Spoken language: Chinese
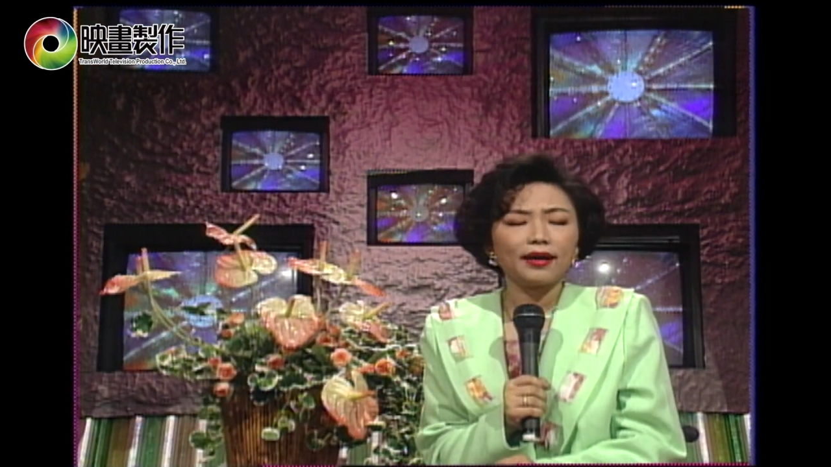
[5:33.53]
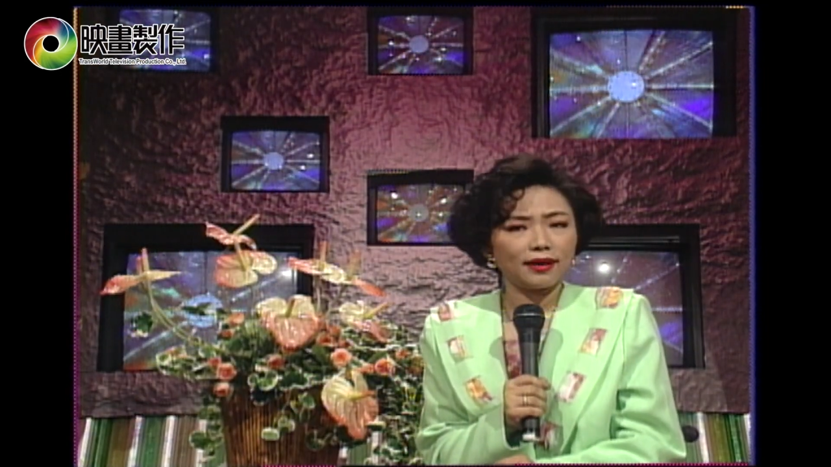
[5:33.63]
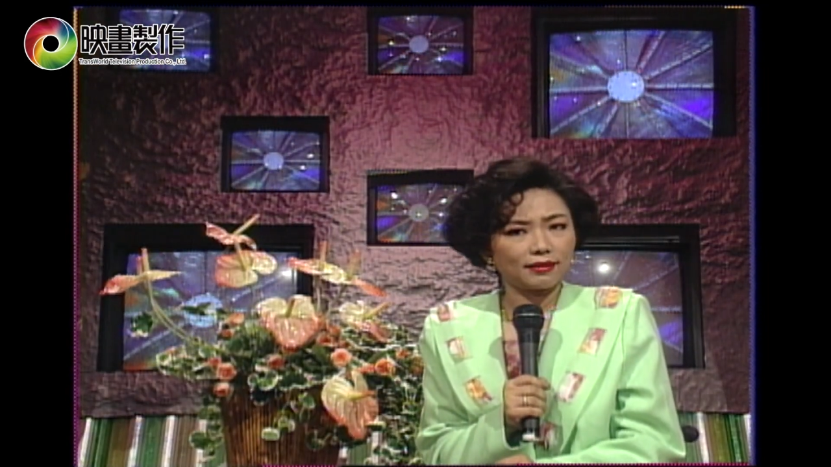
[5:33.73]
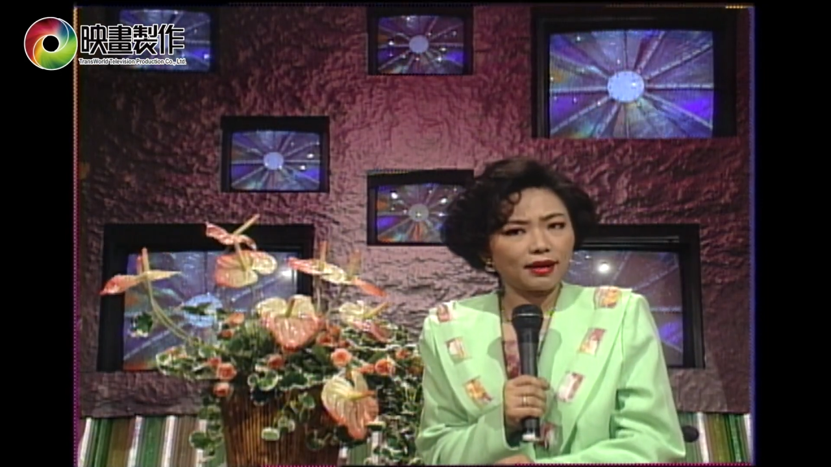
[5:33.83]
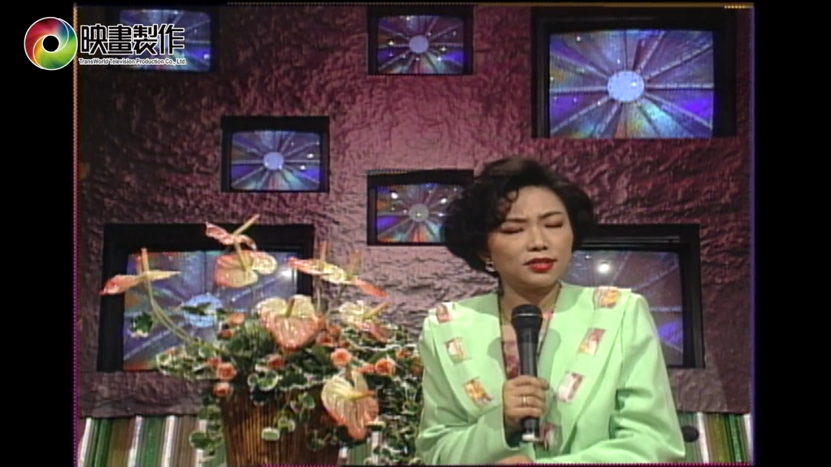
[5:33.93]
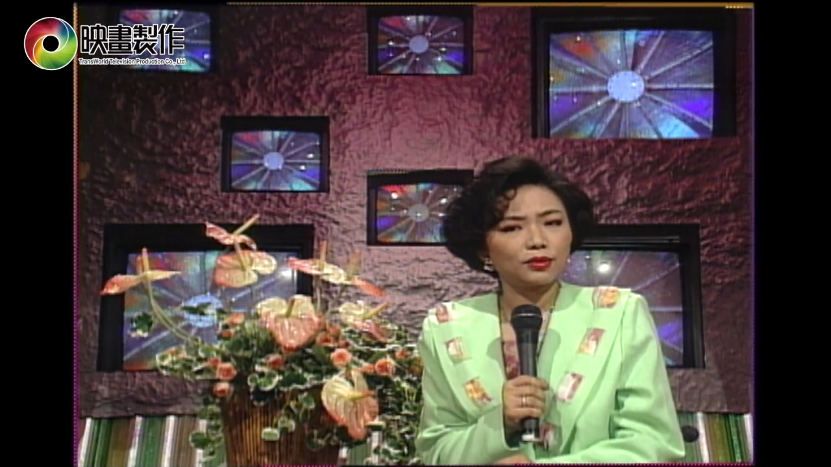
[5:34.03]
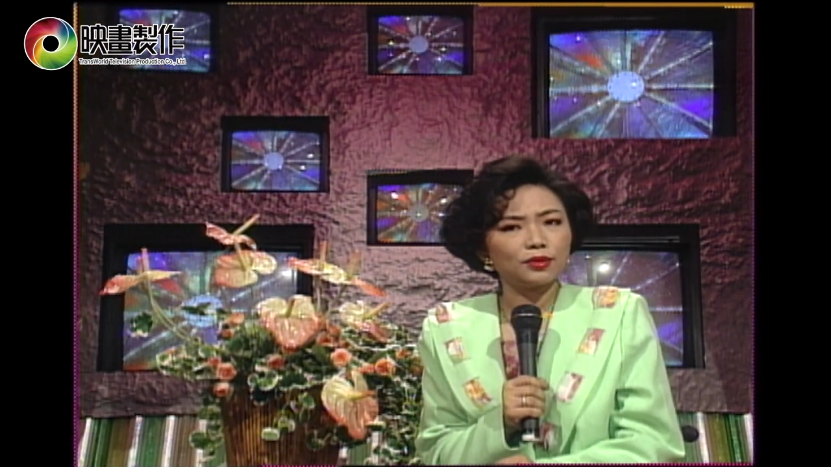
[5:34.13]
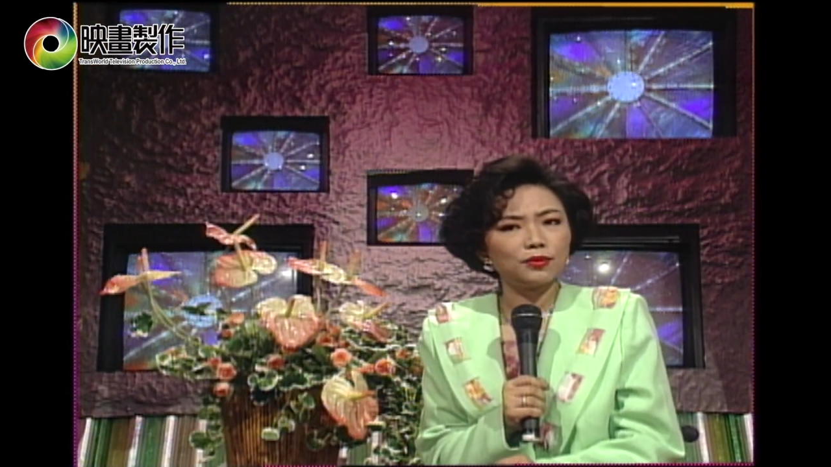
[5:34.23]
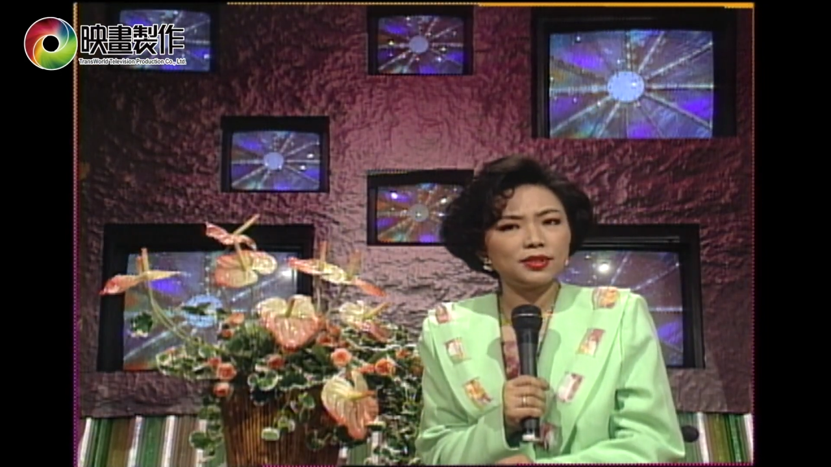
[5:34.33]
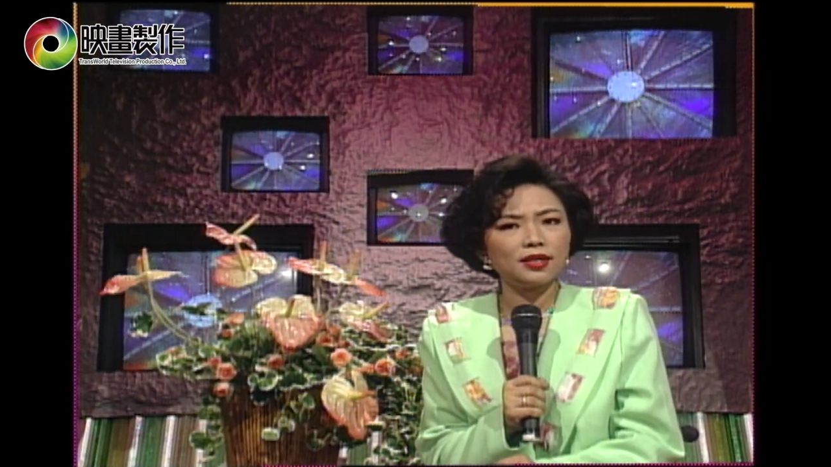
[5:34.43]
哎，她走
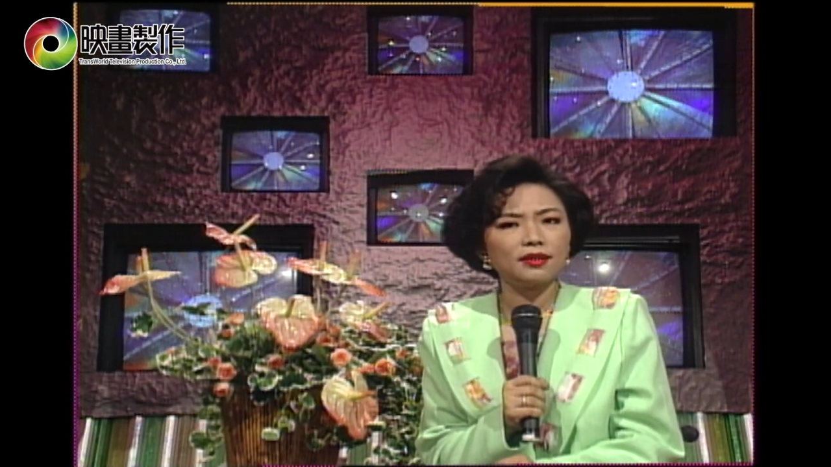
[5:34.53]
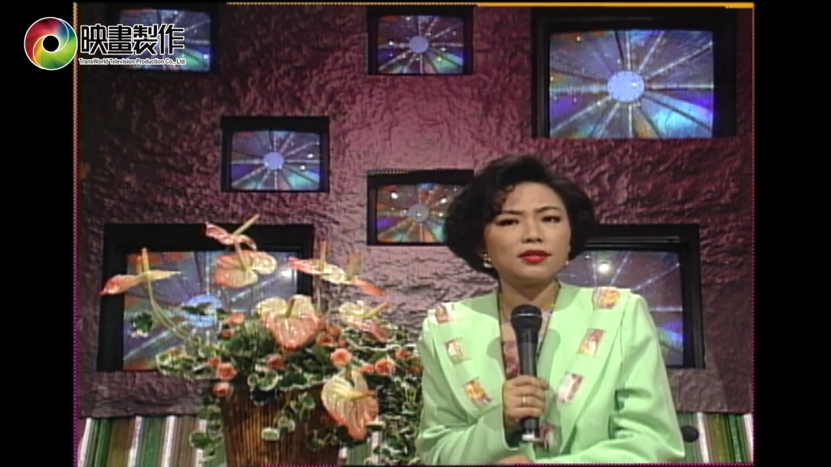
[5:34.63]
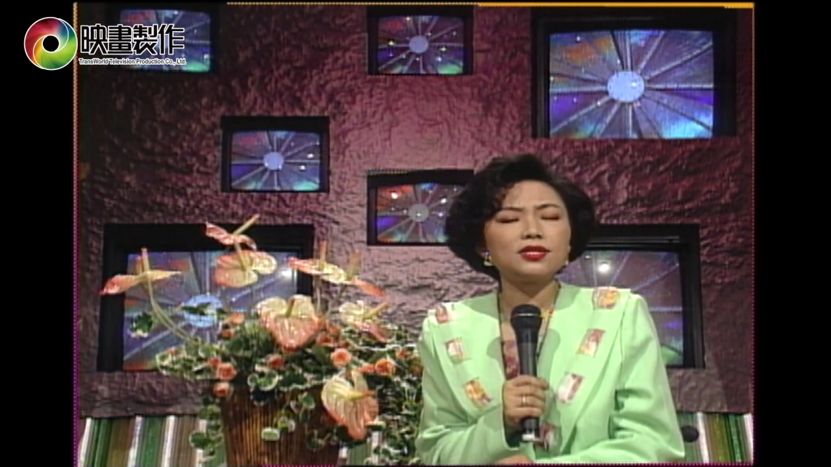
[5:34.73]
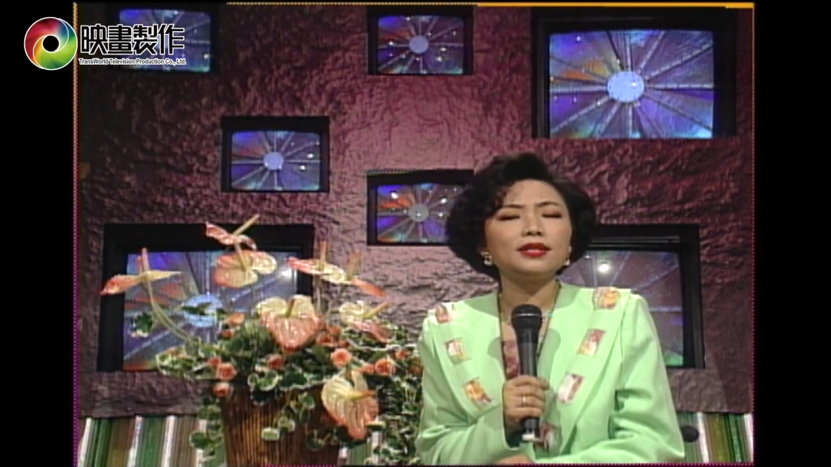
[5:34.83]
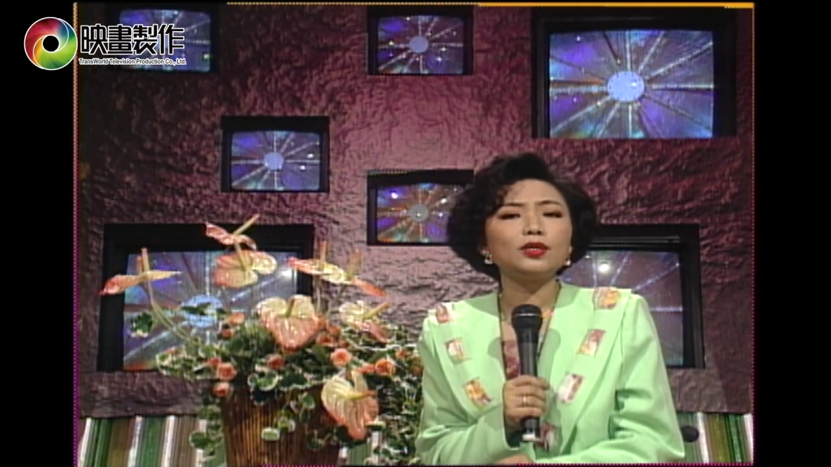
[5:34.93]
的路线是